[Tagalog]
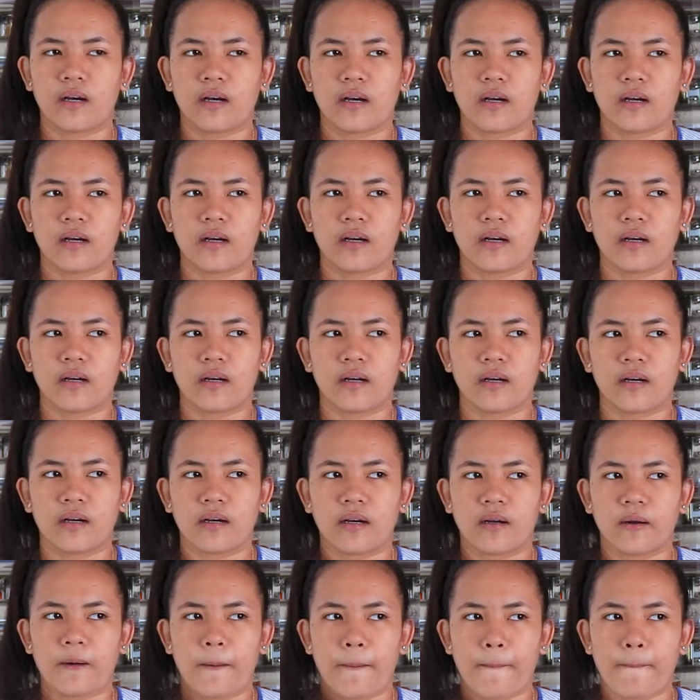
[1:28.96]

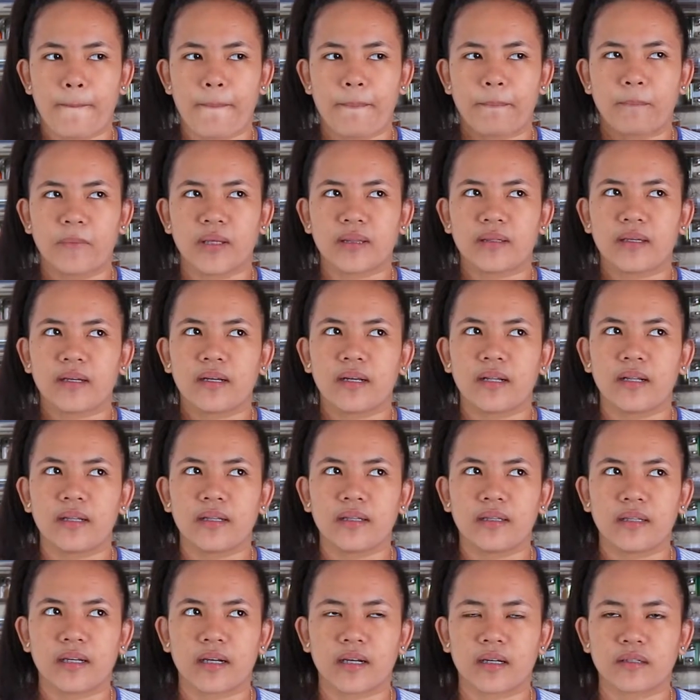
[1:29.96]
Ah... Uh,
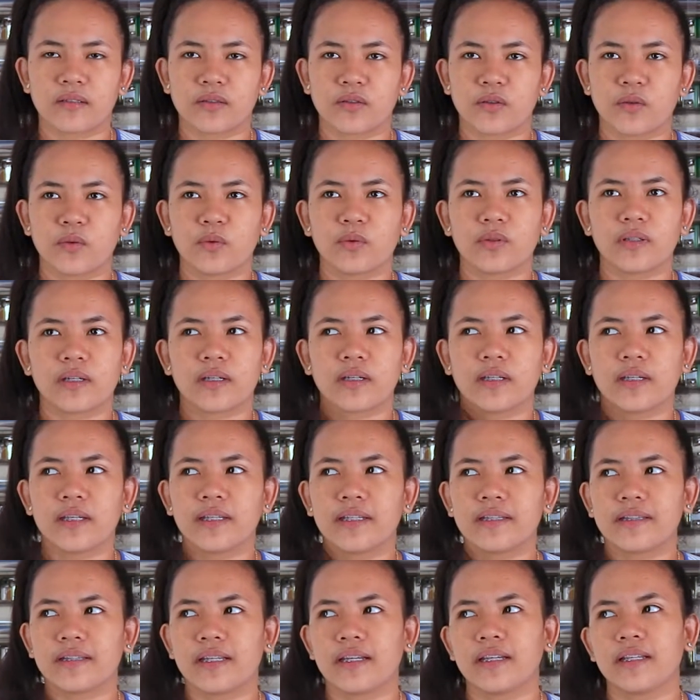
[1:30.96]
matagal na. So,
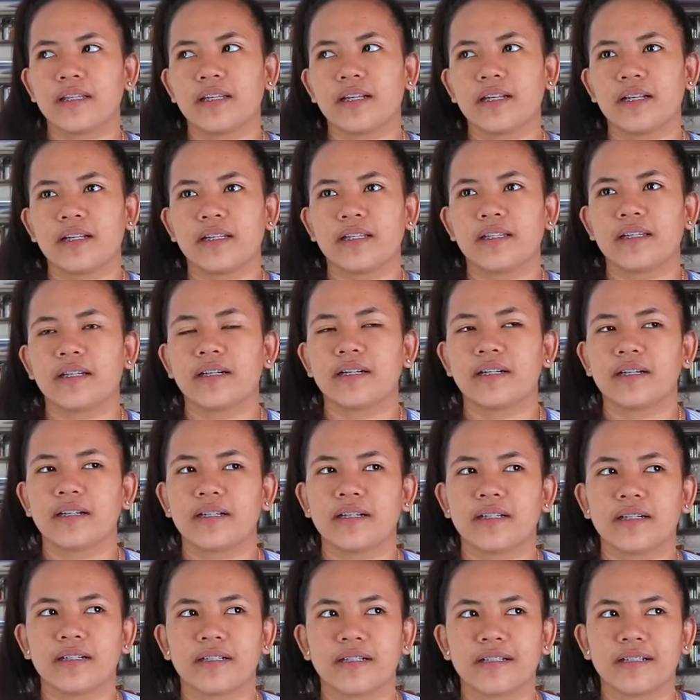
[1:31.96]
naghintay na lang ng
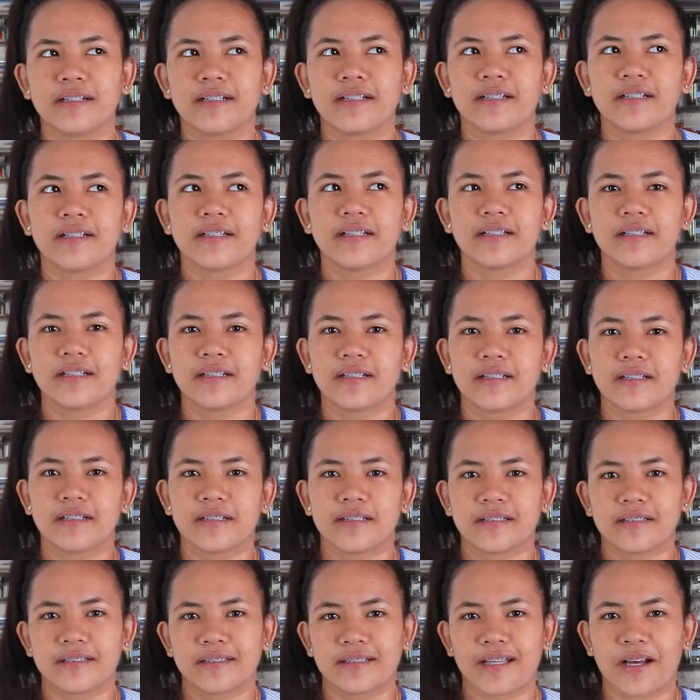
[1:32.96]

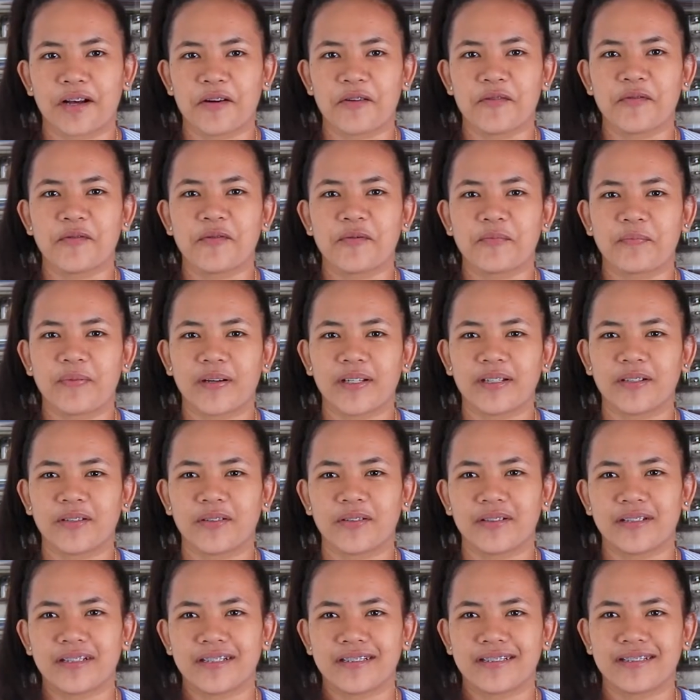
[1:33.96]
taong
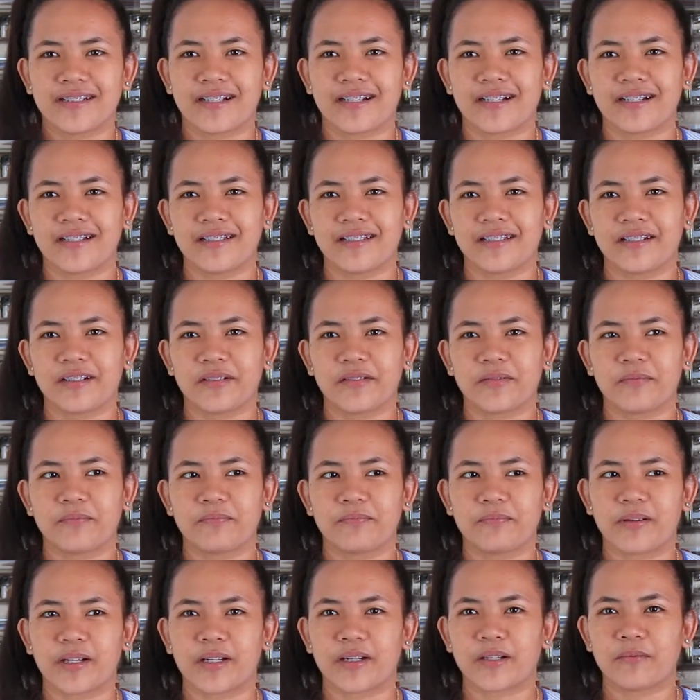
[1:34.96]
panahon at saka ng
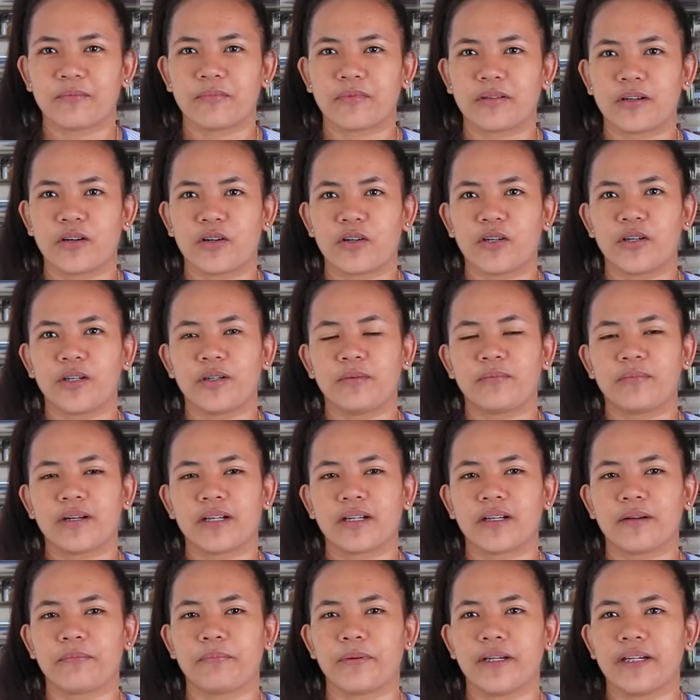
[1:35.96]
para or
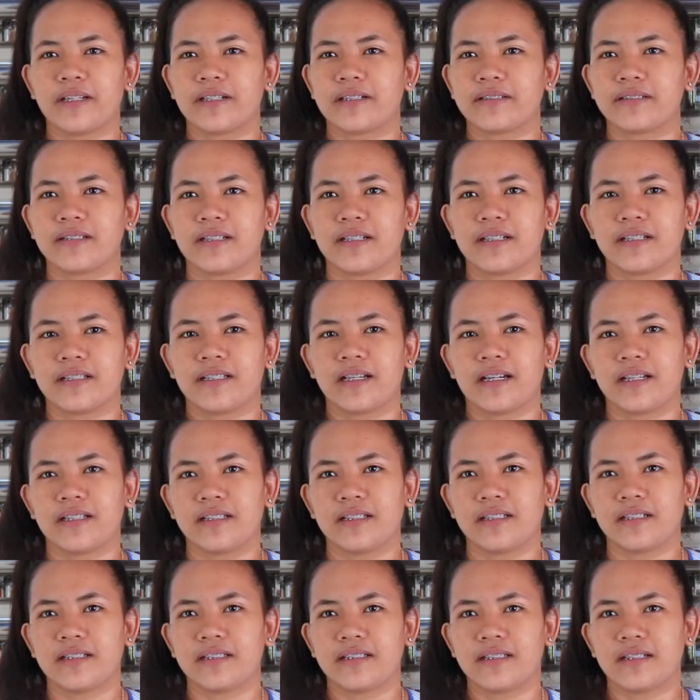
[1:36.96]
magkapera sila
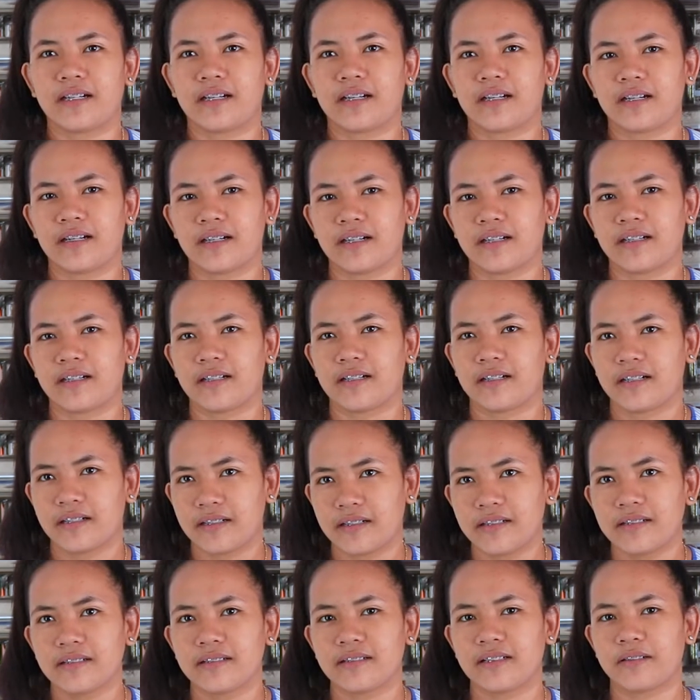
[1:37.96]
daddy tsaka
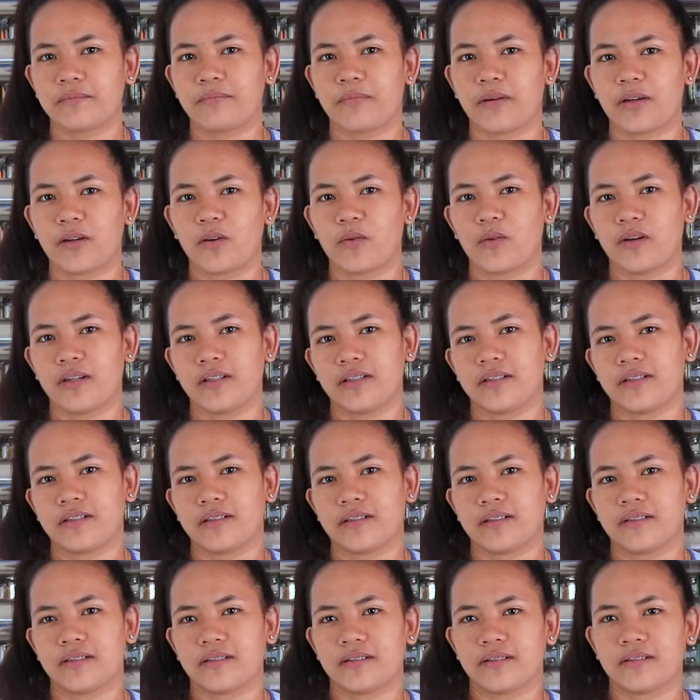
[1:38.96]
nagpagawa ng
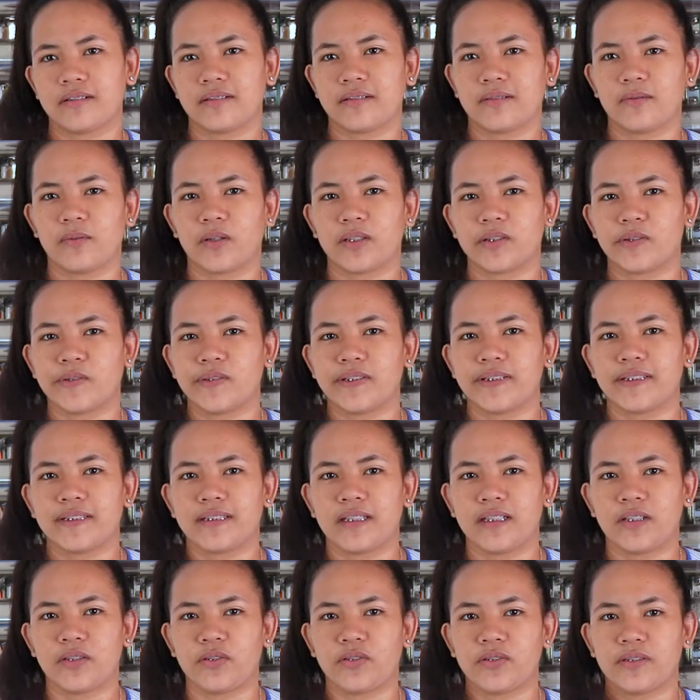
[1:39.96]
water
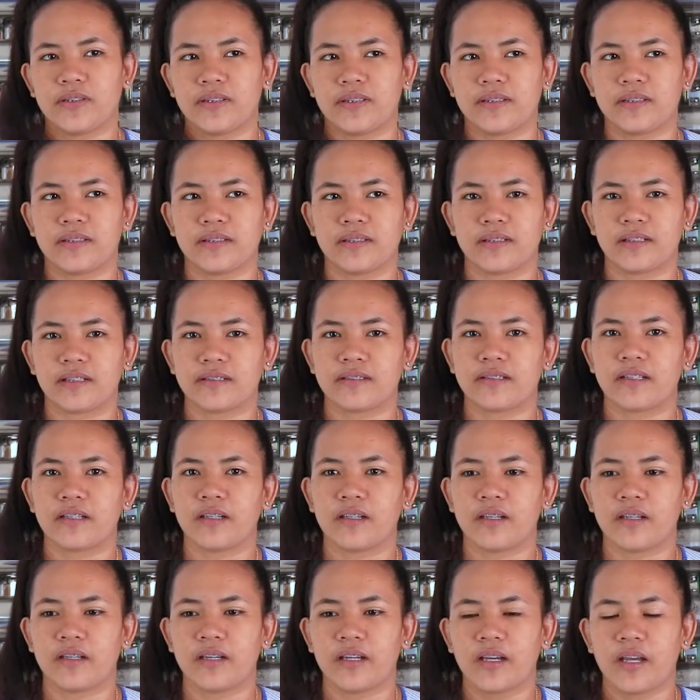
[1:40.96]
station.
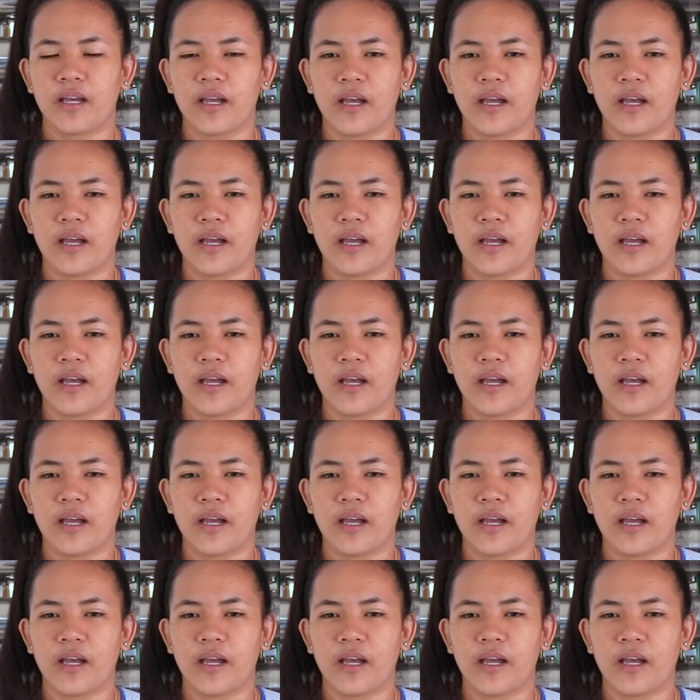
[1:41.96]
Kasi